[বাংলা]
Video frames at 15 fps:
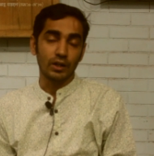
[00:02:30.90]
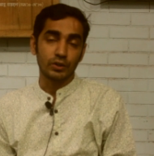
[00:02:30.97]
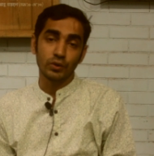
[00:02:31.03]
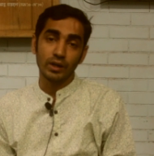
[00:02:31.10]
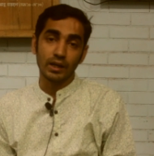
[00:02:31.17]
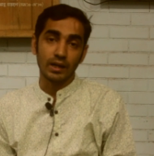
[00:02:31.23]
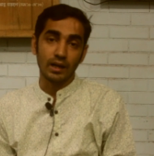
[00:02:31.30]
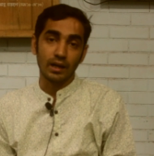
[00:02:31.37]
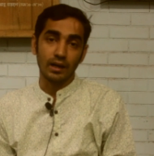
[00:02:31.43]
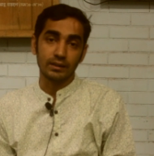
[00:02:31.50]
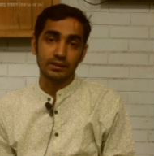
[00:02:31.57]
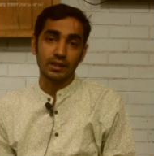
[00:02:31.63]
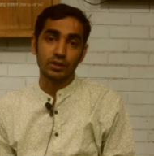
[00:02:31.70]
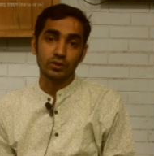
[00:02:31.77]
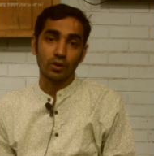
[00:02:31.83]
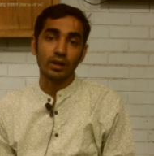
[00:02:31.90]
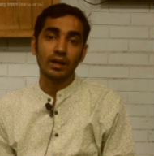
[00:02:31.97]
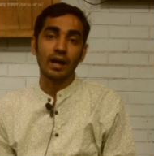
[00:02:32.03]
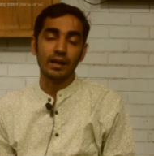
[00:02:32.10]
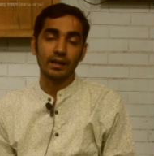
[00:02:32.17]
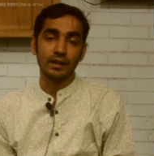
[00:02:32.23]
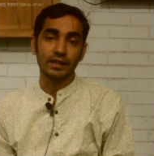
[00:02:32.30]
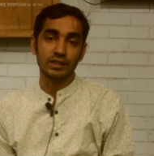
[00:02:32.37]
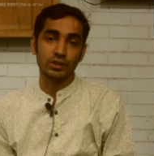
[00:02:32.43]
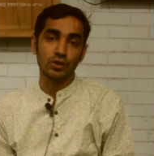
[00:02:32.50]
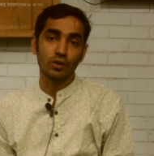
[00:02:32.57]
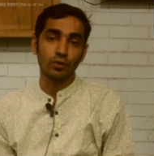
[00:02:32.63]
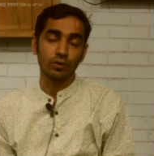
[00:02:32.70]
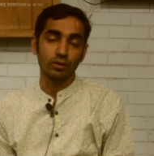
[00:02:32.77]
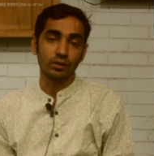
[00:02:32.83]
স্বৈরাচার সরকার এসে
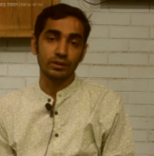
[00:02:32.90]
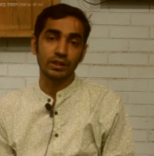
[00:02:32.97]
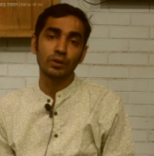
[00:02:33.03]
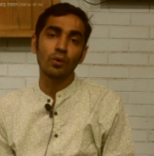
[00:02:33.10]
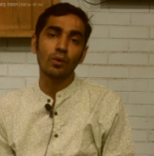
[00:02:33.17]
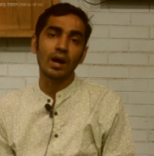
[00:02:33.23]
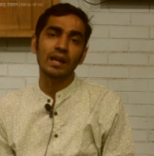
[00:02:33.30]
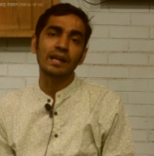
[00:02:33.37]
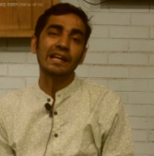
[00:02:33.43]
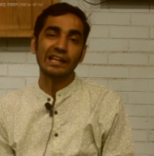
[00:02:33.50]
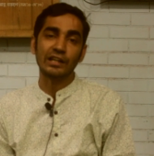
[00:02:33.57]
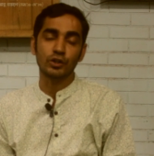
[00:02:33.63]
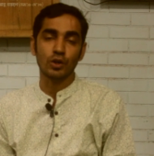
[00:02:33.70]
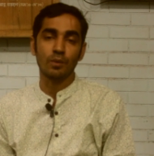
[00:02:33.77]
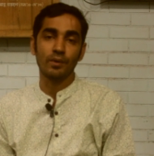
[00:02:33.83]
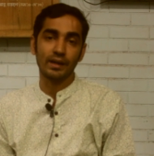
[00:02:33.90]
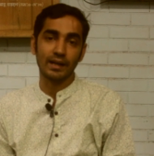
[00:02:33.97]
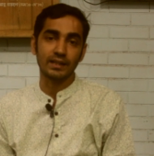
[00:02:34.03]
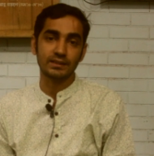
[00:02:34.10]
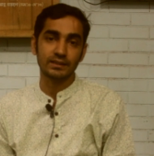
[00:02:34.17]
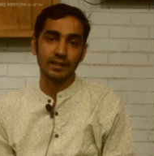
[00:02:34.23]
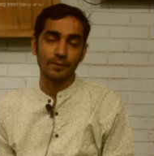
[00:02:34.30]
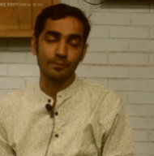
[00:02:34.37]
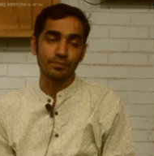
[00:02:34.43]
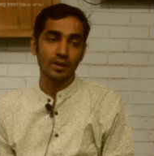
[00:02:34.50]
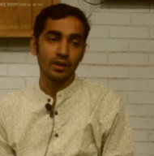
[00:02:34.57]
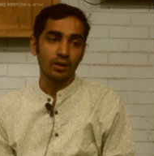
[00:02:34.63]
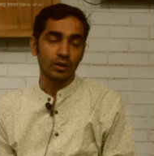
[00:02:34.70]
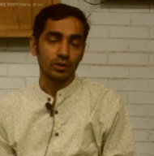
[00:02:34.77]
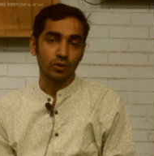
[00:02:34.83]
যখন দীর্ঘকালীন একটি সময় রাষ্ট্রে
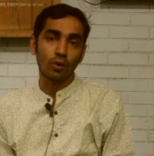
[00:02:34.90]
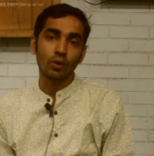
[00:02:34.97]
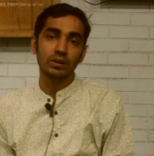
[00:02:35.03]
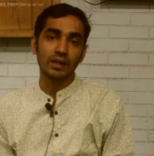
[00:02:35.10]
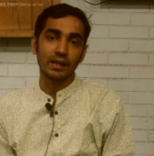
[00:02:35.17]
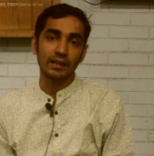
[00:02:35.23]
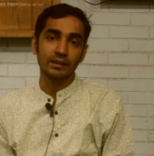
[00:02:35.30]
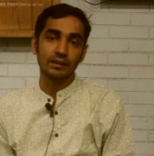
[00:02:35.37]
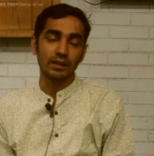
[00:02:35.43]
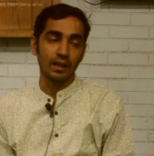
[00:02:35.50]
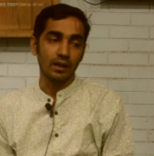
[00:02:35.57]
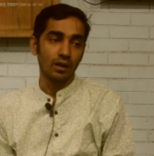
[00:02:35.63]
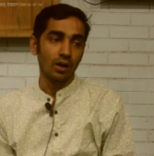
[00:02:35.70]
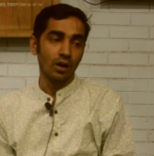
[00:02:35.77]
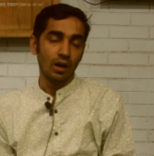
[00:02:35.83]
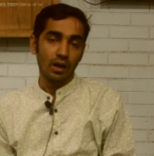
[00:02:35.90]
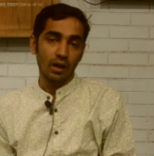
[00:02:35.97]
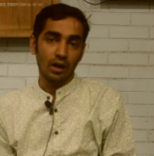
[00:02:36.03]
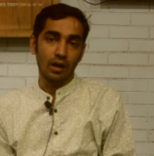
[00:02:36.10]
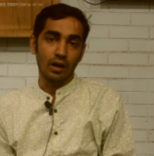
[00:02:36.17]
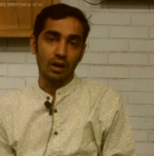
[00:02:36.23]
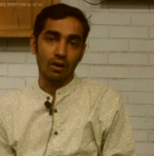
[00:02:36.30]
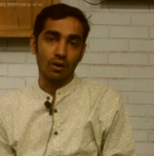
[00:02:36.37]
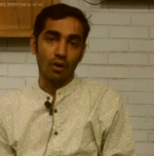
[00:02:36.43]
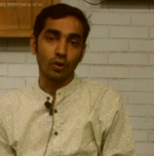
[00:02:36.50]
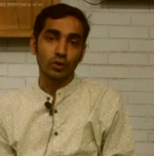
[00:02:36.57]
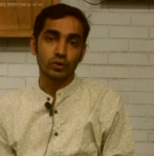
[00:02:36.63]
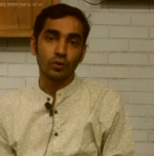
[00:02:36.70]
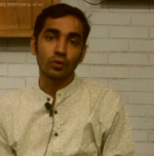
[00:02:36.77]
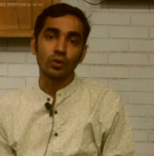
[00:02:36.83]
দখলদারিত্বে
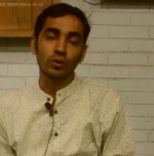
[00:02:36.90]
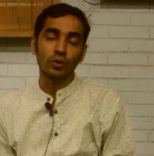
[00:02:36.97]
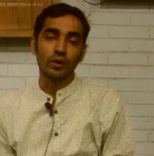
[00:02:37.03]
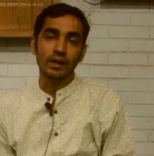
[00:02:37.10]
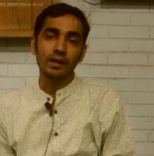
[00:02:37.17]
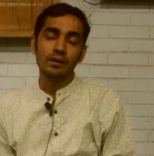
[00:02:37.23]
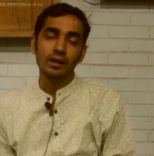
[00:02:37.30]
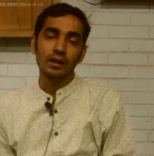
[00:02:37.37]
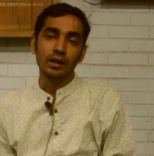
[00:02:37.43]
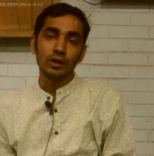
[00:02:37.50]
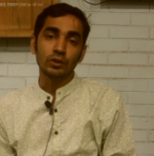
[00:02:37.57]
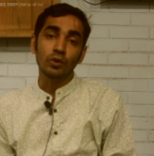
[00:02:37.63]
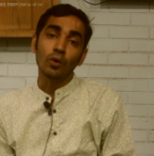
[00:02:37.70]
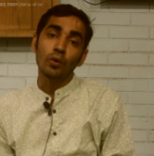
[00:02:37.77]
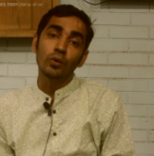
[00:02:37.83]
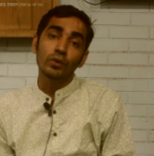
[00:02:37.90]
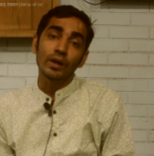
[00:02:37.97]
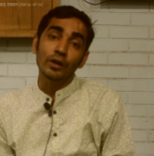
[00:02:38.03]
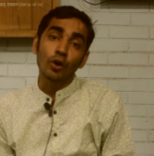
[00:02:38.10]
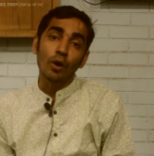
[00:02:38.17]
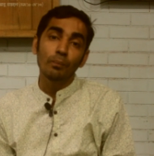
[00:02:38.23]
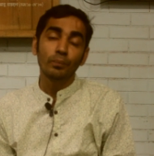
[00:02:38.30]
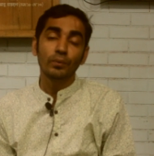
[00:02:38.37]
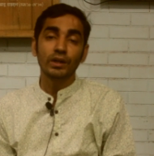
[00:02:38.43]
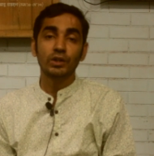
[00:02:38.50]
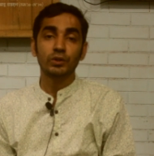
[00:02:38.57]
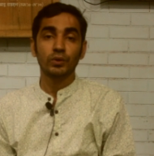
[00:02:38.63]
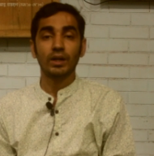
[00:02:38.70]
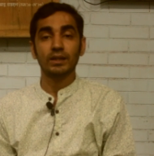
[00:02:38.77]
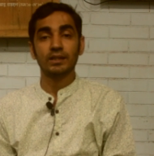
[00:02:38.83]
অংশগ্রহণ করে তখন এই
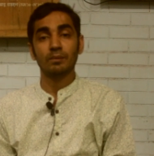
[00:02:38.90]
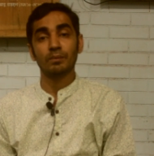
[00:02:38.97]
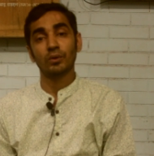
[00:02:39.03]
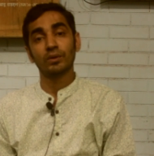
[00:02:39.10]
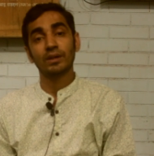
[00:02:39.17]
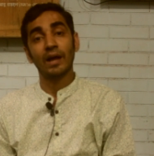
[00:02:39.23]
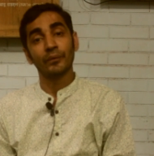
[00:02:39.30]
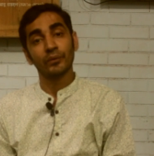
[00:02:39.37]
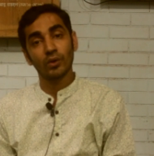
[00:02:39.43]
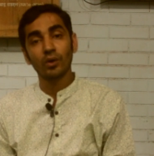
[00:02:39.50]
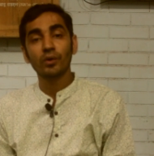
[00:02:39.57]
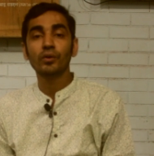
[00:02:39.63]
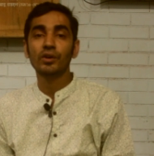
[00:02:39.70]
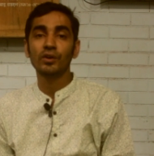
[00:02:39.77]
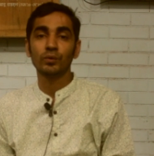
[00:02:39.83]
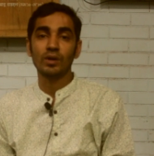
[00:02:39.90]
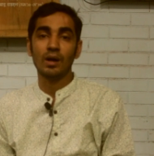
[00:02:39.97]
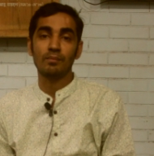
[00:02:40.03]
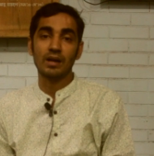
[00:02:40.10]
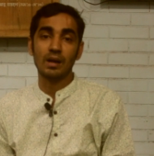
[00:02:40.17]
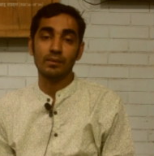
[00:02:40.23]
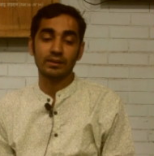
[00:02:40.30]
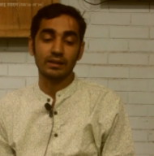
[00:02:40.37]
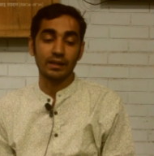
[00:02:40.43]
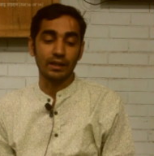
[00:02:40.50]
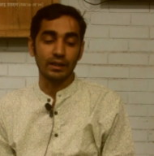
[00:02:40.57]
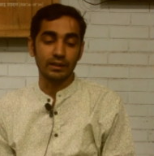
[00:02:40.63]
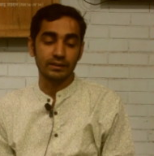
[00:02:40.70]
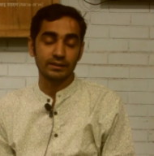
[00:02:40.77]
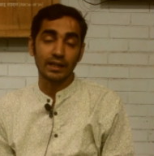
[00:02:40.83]
নব্বইয়ের স্বৈরাচার বিরোধী আন্দোলনও কিন্তু আমরা আমাদের
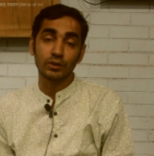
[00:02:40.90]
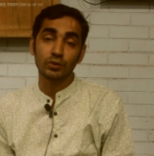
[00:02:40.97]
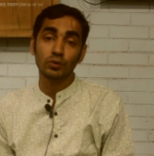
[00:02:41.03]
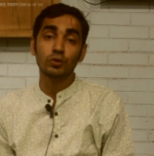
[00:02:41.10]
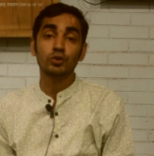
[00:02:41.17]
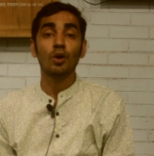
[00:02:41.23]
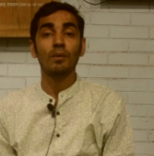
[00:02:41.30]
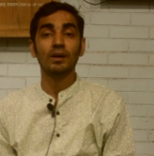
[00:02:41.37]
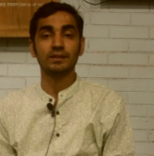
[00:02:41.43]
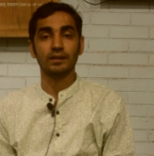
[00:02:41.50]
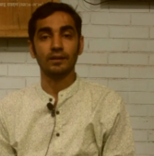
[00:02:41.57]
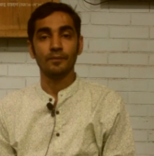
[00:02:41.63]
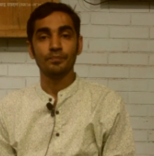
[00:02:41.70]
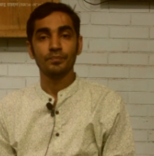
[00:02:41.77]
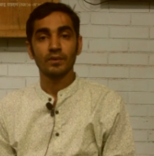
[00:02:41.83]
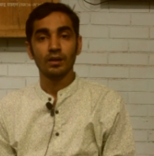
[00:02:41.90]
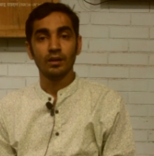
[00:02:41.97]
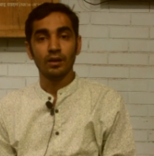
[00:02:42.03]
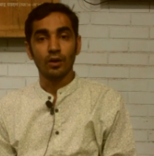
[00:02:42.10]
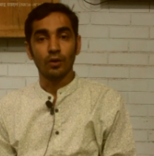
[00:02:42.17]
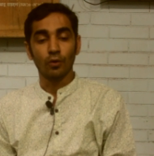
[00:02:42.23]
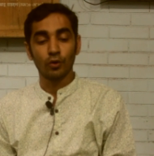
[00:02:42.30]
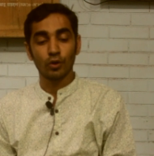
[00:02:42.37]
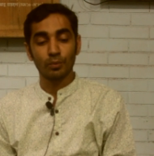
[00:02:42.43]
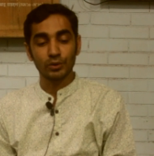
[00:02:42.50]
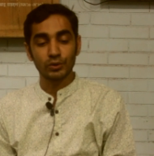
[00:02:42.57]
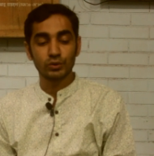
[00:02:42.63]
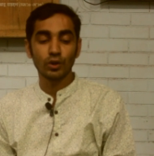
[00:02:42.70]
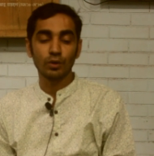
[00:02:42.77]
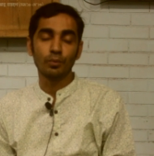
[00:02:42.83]
এই ছাত্র সমাজের
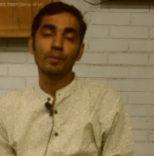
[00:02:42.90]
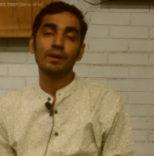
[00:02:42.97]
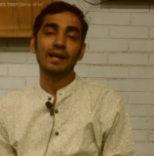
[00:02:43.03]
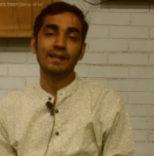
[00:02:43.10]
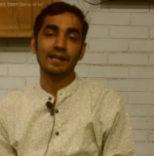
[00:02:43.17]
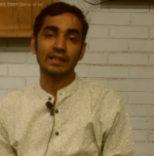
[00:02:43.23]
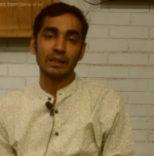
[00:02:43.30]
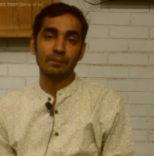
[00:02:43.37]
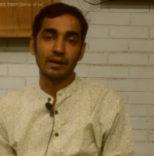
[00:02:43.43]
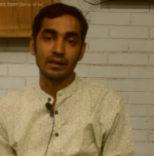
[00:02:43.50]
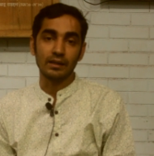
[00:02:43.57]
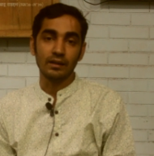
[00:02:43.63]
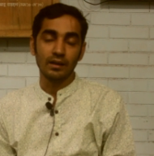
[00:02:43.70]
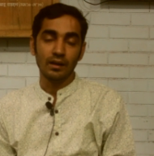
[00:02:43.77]
গৌরবোজ্জ্বল ভূমিকা দেখতে পাই